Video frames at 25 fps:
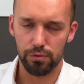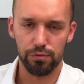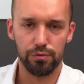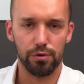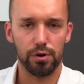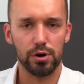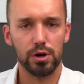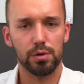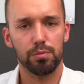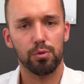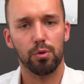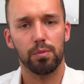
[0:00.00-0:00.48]
und
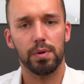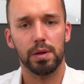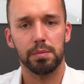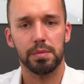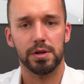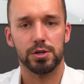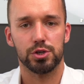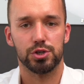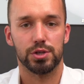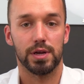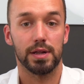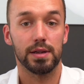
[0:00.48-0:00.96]

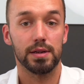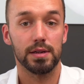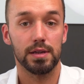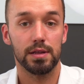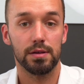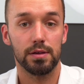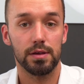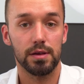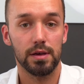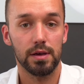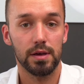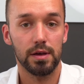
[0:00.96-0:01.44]
Folgeprobleme entstanden,
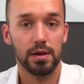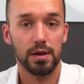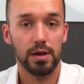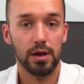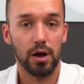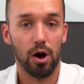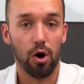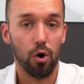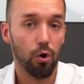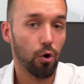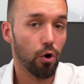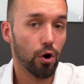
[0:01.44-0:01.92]
die
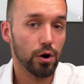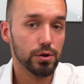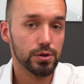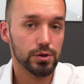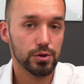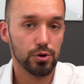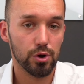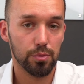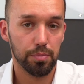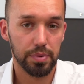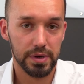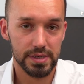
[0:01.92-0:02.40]
auch
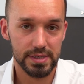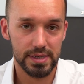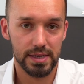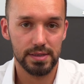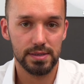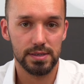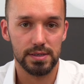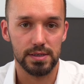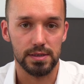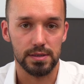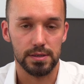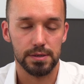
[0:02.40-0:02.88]
heute noch
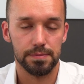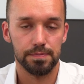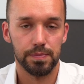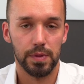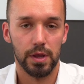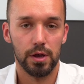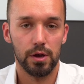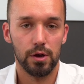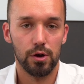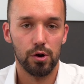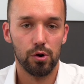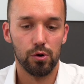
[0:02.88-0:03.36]
präsent sind.
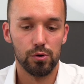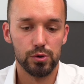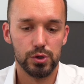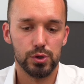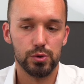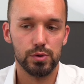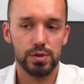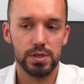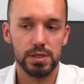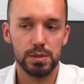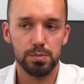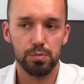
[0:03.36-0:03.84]
Und
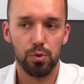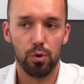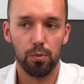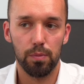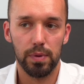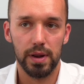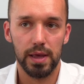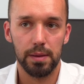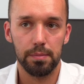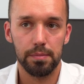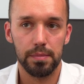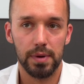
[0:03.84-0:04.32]
zu diesen
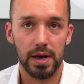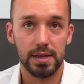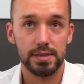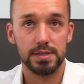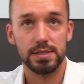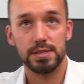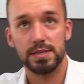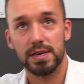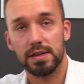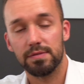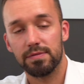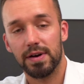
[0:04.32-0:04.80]
Problemen hat
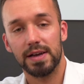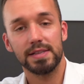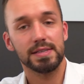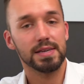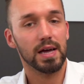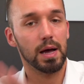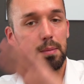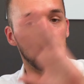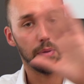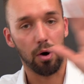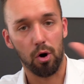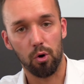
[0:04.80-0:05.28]
sich ein
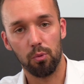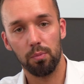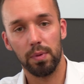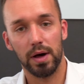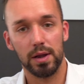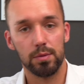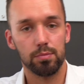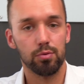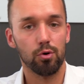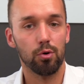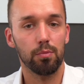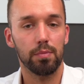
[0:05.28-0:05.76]
weiterer Baum
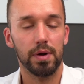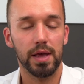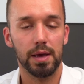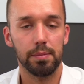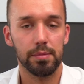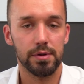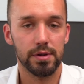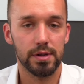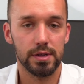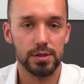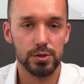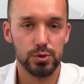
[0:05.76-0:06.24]
an
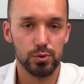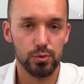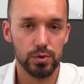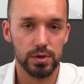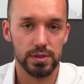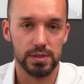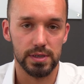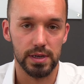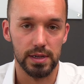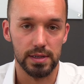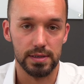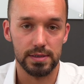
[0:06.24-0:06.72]
Problemen
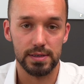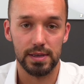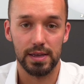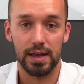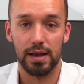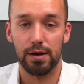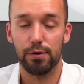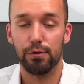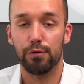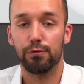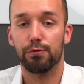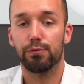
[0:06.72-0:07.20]
hinzugesellt.
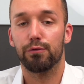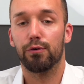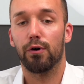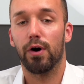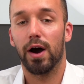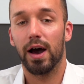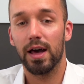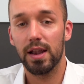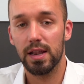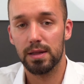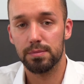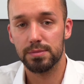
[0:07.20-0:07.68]

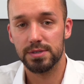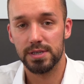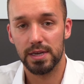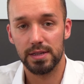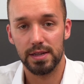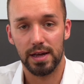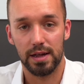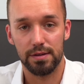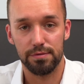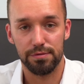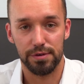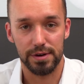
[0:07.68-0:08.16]
Vor allem
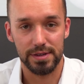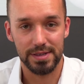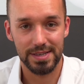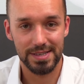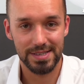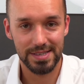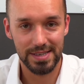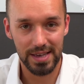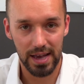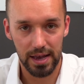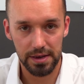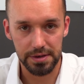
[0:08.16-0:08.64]
seit Anfang
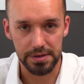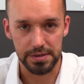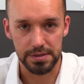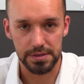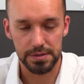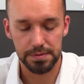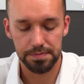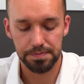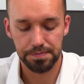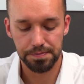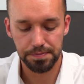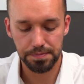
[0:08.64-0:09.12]
des
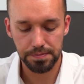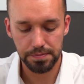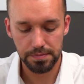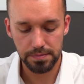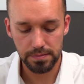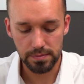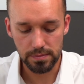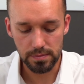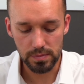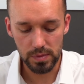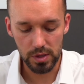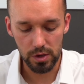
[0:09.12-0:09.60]
Jahres.
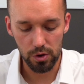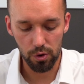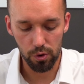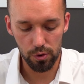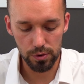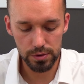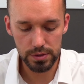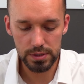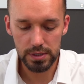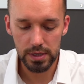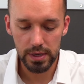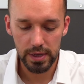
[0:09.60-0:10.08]

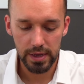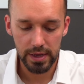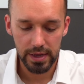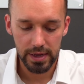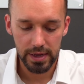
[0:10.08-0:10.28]
Und